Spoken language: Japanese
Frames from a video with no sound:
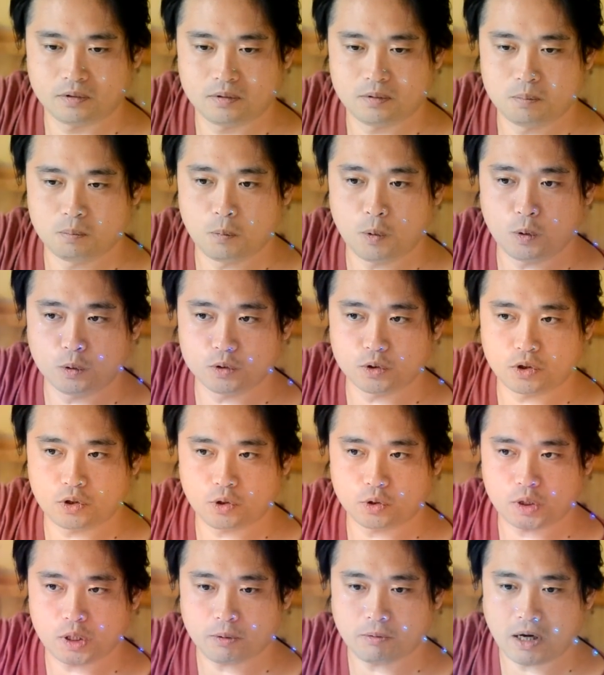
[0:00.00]
モードに
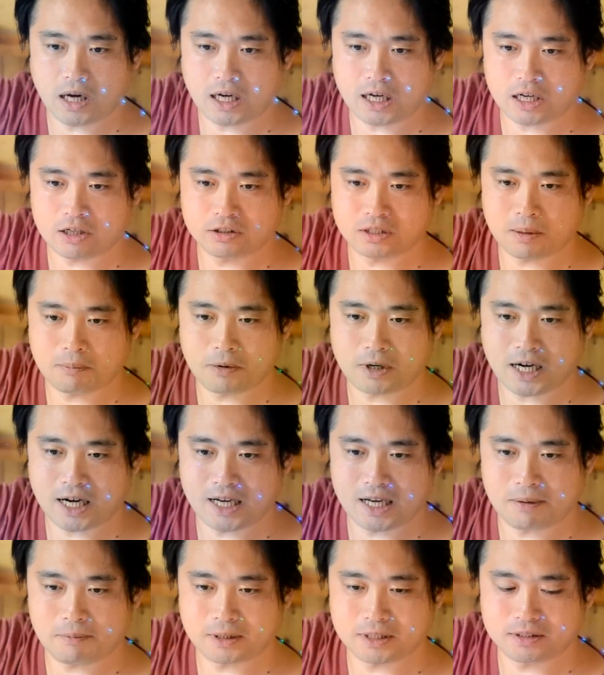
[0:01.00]
よっては明るさも
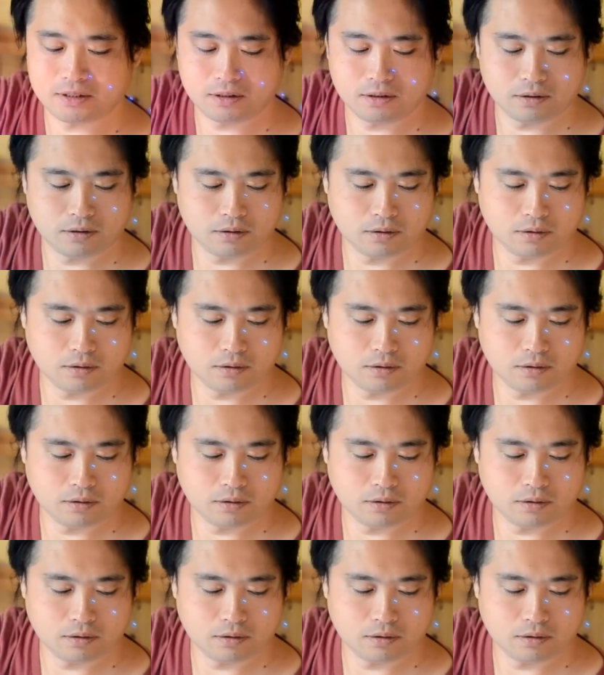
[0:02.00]
変えれます。